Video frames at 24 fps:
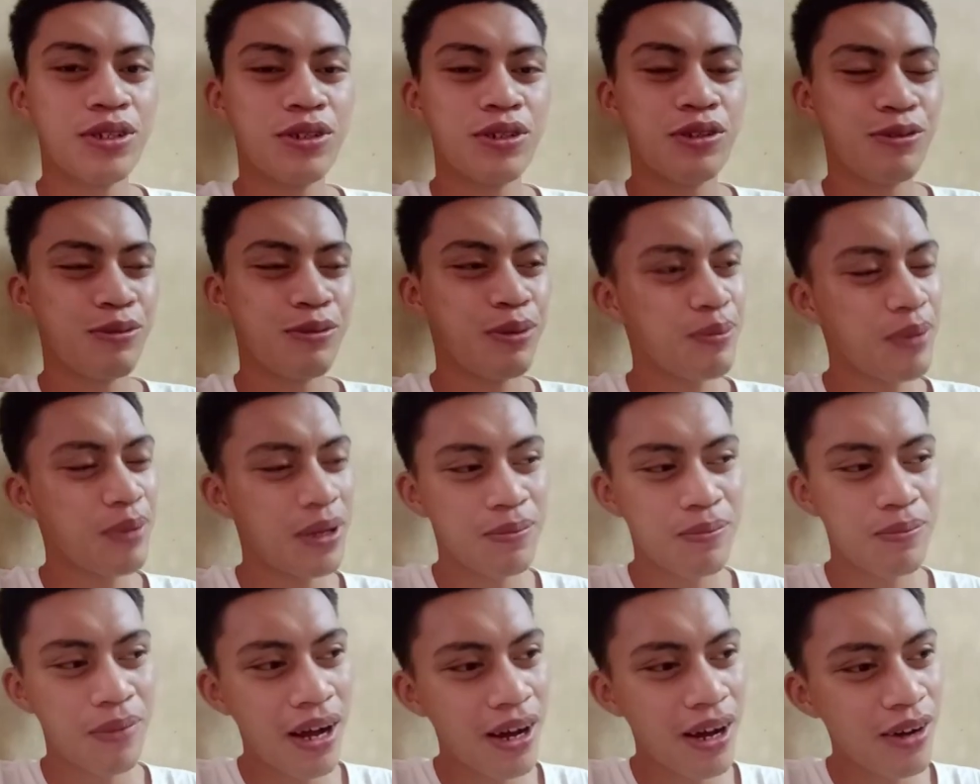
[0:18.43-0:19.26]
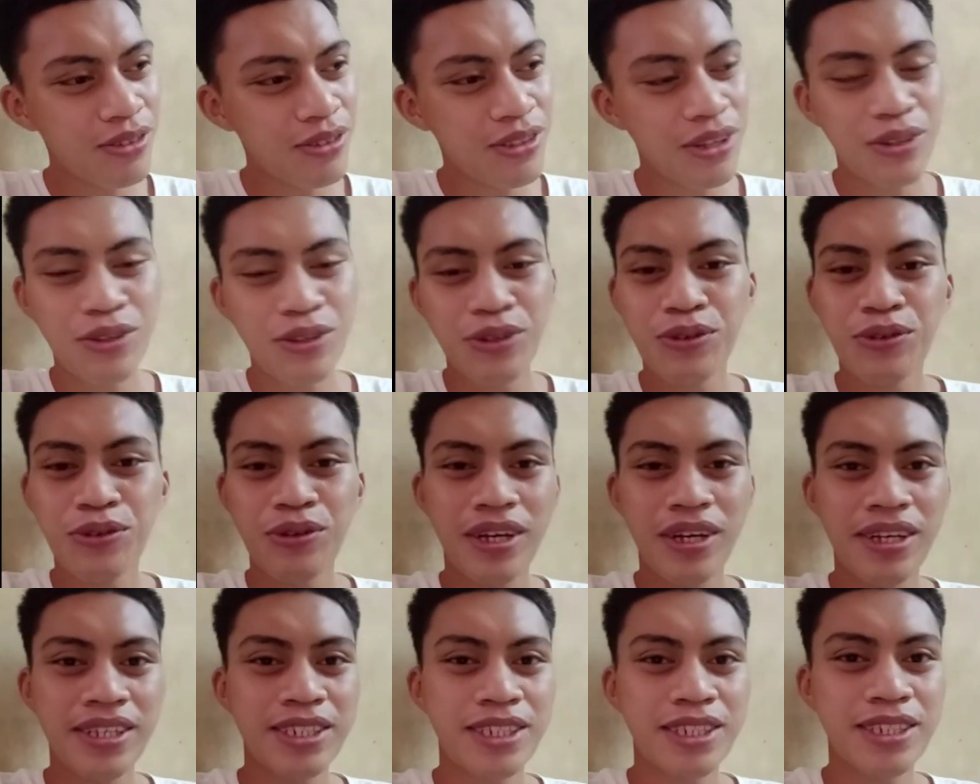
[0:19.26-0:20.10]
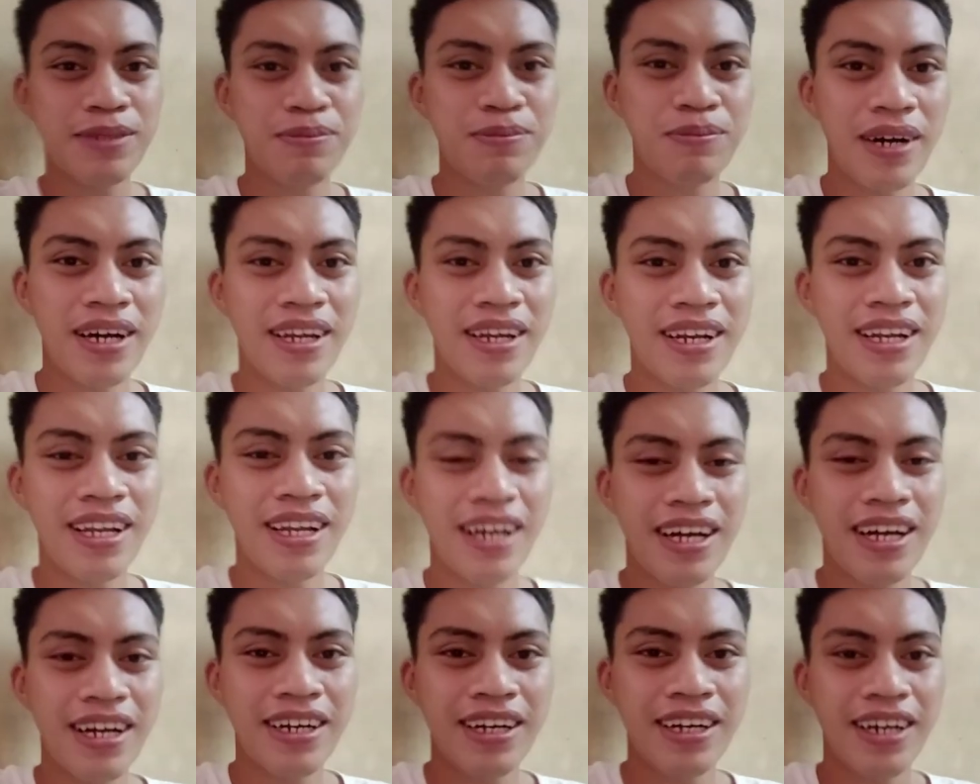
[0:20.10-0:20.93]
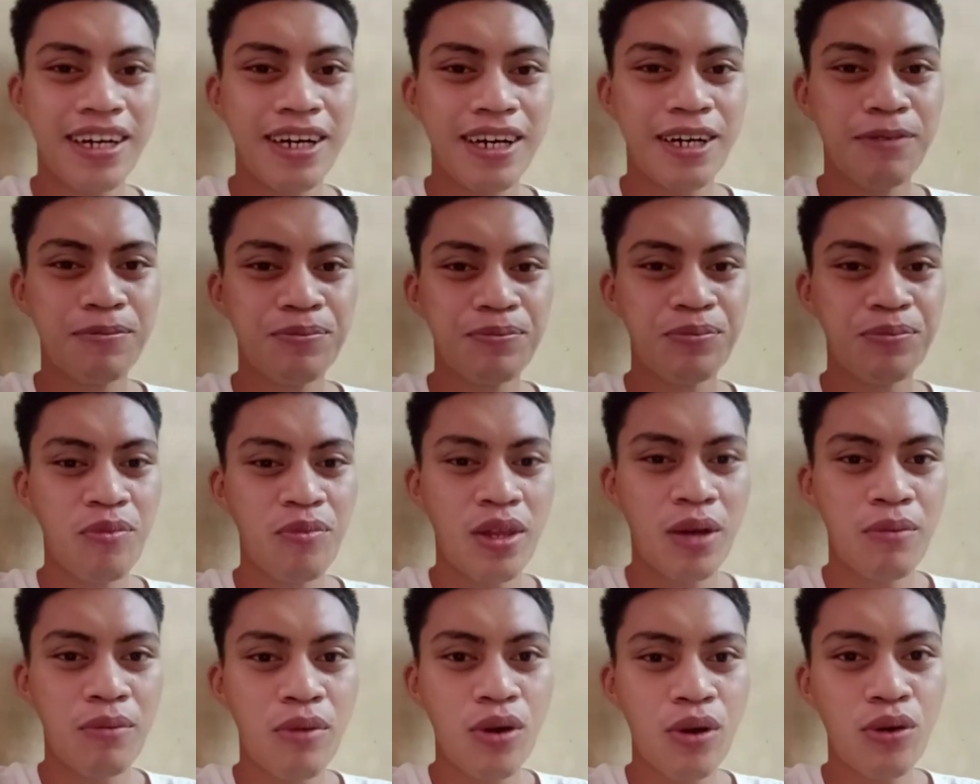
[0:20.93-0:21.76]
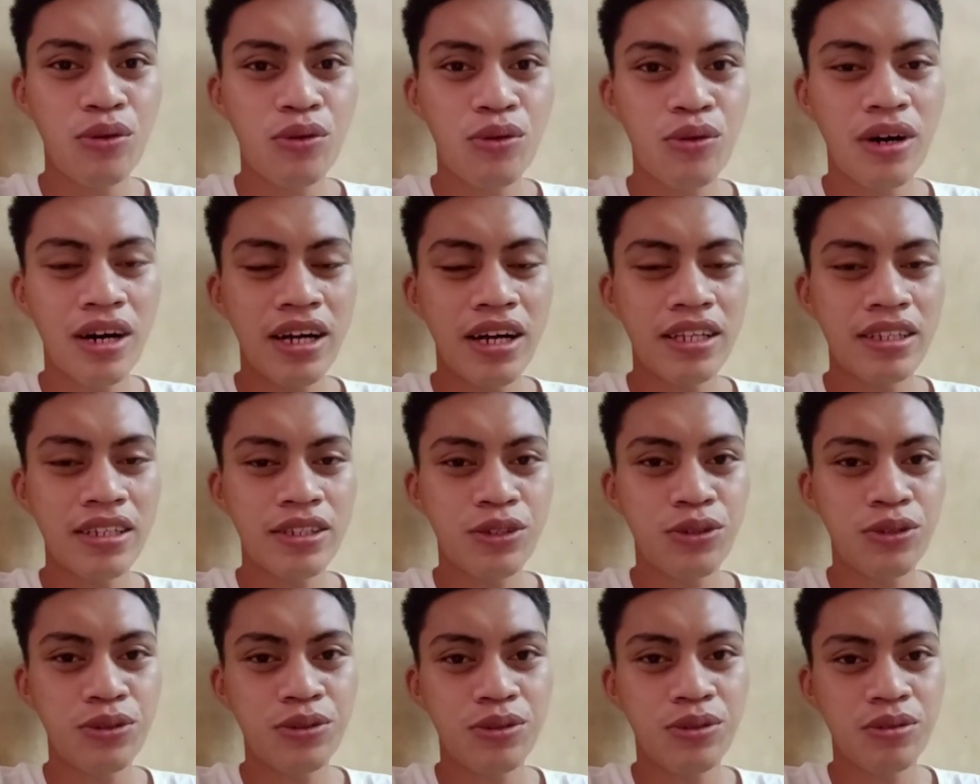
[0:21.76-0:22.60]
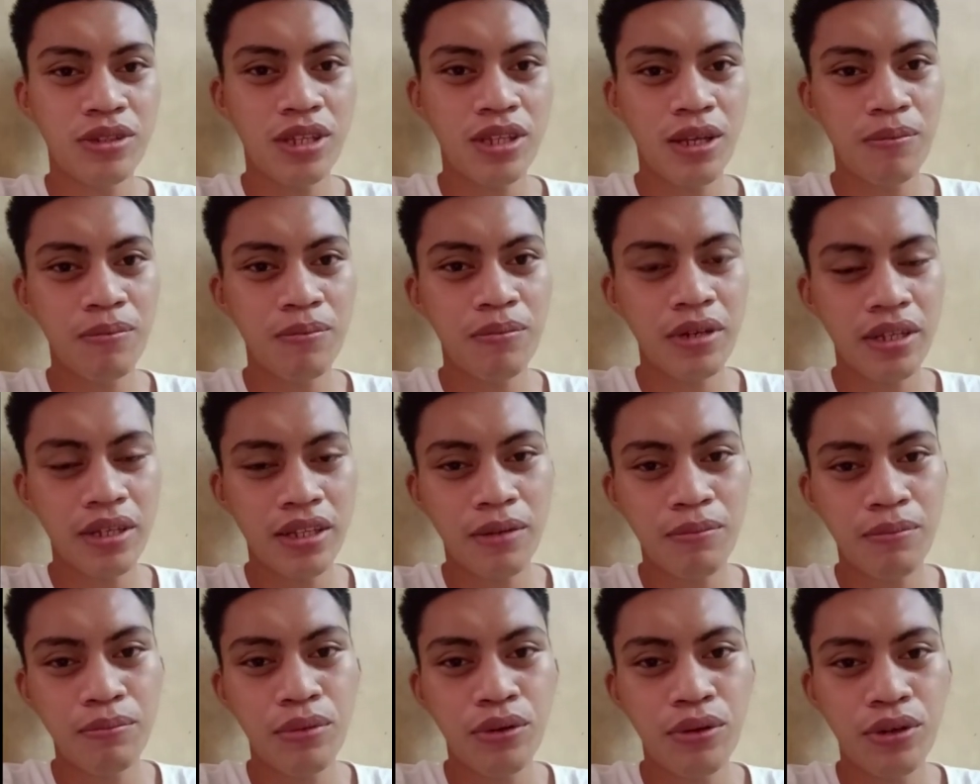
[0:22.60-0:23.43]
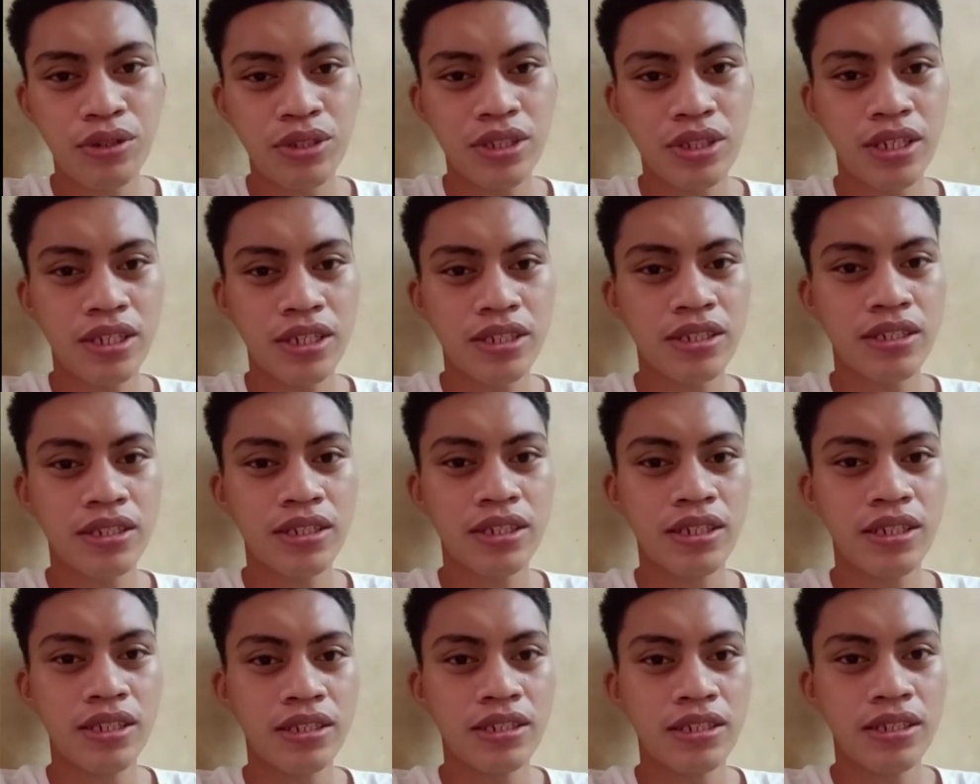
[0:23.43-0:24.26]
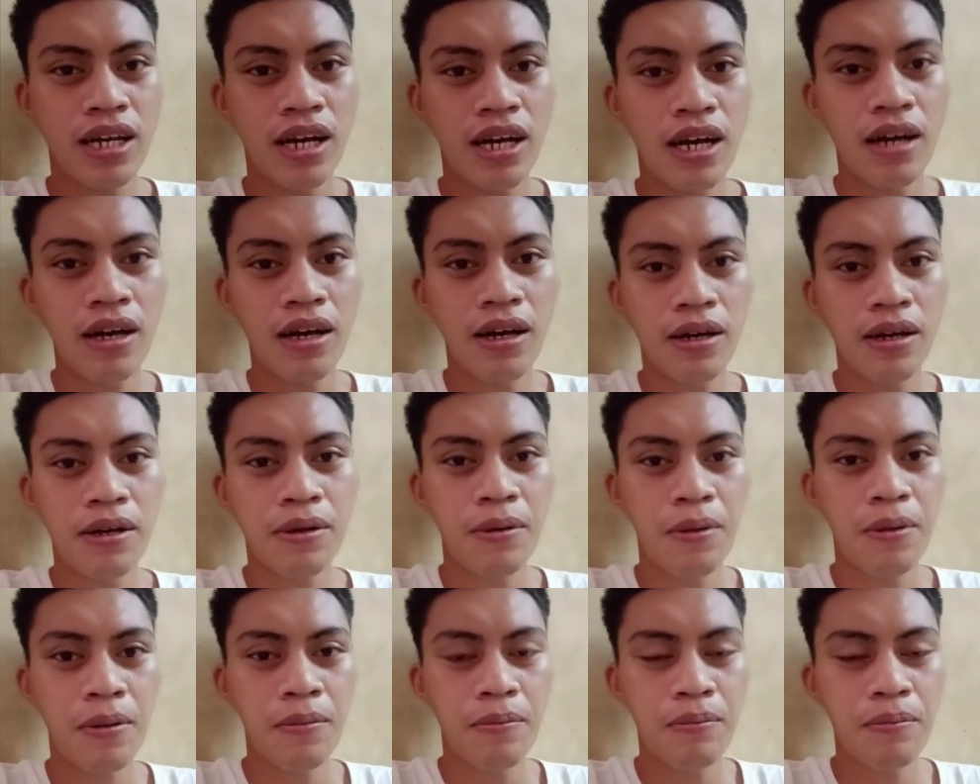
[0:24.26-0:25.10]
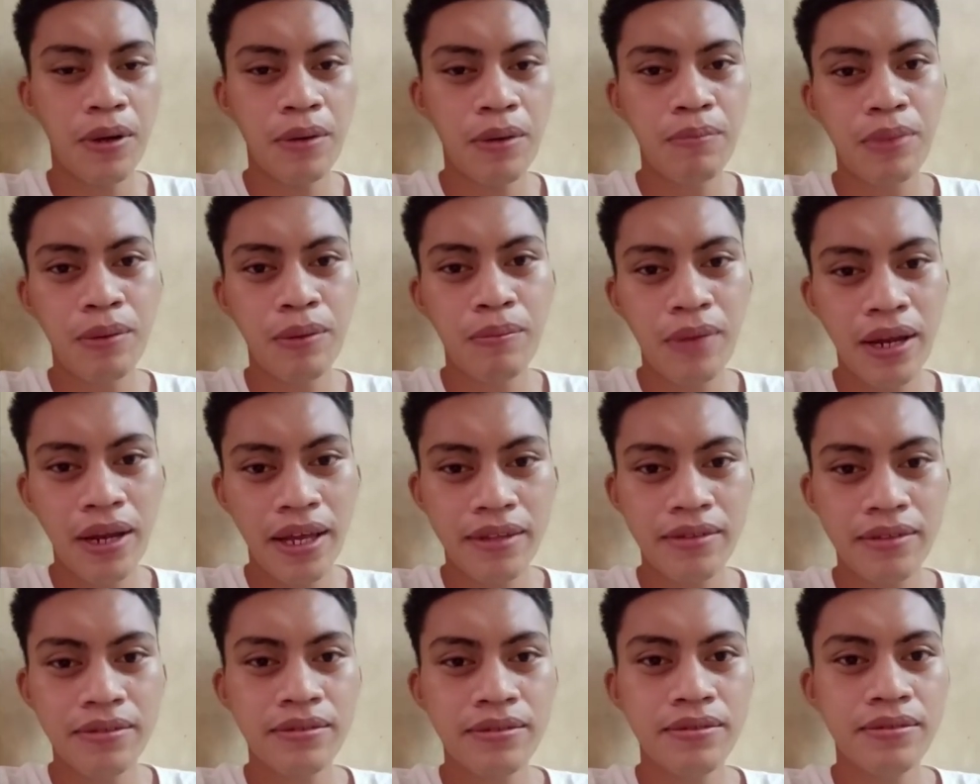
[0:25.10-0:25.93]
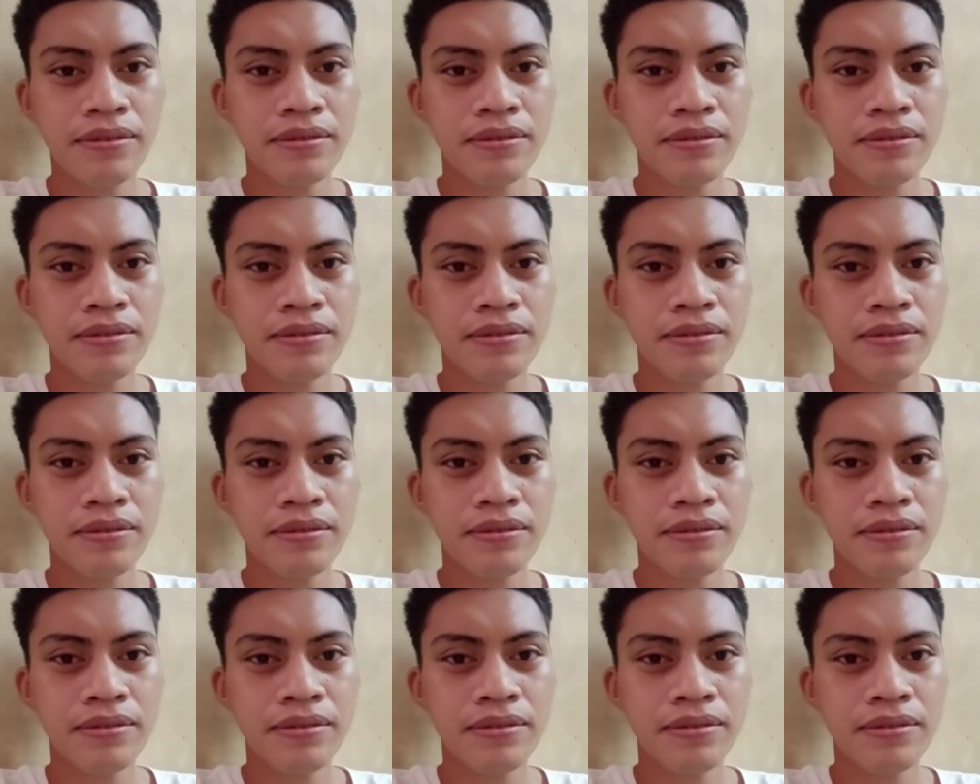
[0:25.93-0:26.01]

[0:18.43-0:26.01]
Lumipad pa ako ng US para lang uh, mauha yung timbre ng boses sa pagbe-blend.